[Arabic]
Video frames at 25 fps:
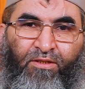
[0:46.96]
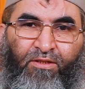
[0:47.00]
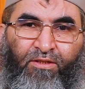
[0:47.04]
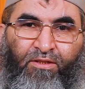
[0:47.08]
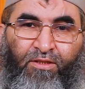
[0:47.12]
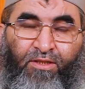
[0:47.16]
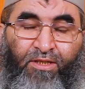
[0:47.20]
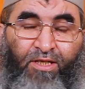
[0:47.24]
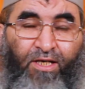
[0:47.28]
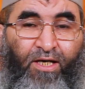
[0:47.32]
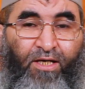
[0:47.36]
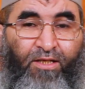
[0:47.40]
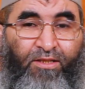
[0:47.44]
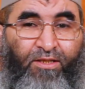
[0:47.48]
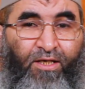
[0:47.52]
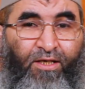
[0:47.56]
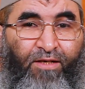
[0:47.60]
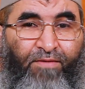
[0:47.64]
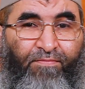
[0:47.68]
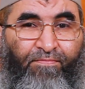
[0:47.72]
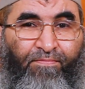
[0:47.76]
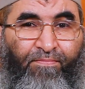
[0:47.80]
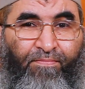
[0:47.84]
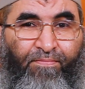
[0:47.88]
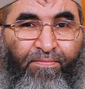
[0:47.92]

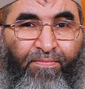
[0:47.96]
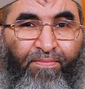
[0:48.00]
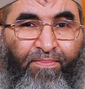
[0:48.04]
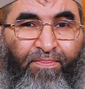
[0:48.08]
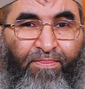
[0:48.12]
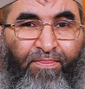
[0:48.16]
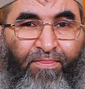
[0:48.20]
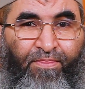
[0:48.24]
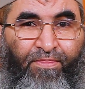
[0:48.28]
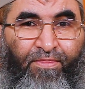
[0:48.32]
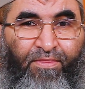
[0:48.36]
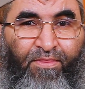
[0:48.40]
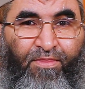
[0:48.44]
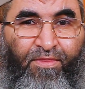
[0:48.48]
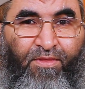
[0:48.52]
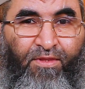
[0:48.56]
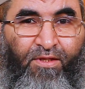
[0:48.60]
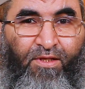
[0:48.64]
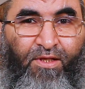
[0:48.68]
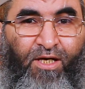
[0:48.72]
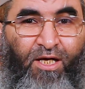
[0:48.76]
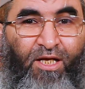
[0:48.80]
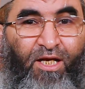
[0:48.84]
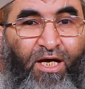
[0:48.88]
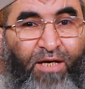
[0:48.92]
لهذا
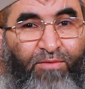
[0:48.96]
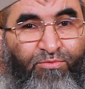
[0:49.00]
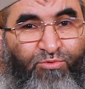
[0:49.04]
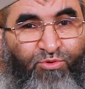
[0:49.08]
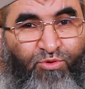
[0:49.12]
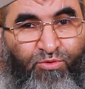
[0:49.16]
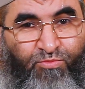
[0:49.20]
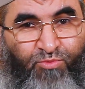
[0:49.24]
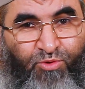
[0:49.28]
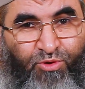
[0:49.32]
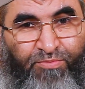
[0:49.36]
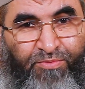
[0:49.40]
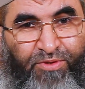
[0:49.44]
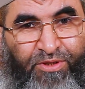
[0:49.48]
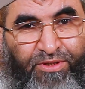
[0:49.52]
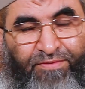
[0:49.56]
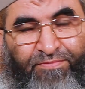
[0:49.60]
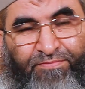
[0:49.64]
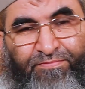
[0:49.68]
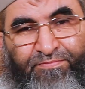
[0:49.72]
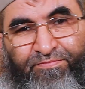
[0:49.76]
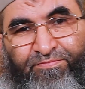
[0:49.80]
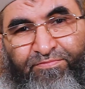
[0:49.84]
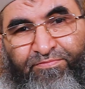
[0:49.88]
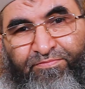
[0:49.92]
العبد المؤمن
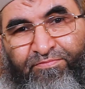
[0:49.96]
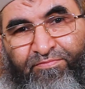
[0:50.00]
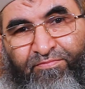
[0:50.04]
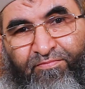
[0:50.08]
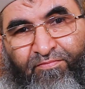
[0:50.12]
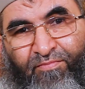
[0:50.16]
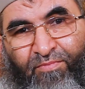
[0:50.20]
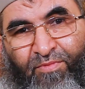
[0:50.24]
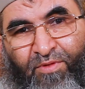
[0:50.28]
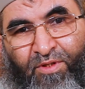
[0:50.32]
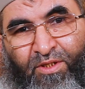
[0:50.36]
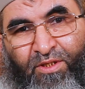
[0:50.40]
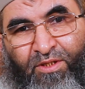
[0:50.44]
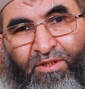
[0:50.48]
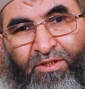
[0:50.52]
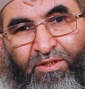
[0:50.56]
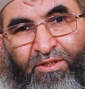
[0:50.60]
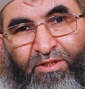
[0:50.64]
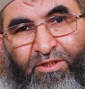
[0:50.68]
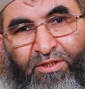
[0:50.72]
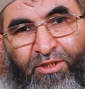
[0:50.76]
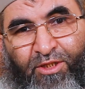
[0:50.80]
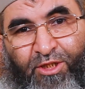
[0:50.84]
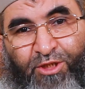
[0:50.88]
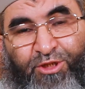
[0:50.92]

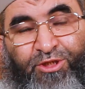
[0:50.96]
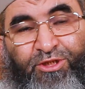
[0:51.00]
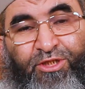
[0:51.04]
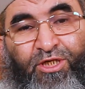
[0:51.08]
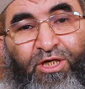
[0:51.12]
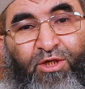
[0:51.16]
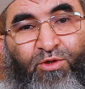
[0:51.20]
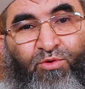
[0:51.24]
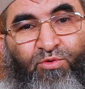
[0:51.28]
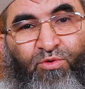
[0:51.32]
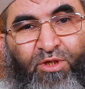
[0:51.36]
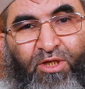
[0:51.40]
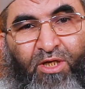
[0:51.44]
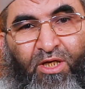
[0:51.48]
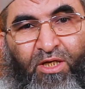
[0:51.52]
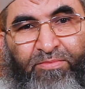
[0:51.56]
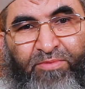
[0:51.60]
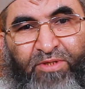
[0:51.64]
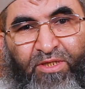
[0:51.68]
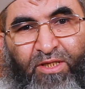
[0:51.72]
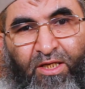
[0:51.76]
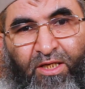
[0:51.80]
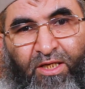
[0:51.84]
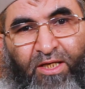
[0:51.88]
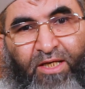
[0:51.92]
يشتاق الى
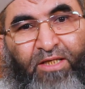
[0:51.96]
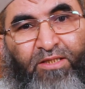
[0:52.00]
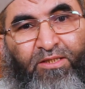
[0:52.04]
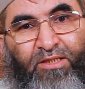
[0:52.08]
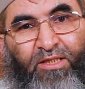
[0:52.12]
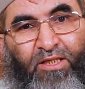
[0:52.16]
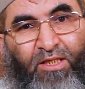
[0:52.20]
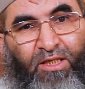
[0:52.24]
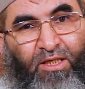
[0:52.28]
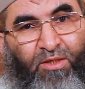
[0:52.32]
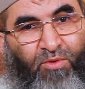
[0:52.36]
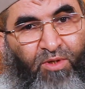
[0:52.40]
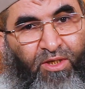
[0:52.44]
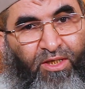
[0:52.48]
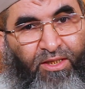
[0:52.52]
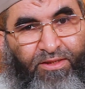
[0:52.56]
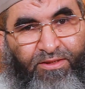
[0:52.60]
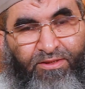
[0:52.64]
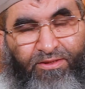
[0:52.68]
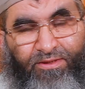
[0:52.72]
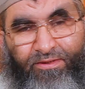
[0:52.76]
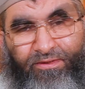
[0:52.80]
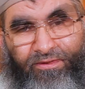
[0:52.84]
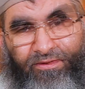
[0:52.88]
مثل هذه الاوقات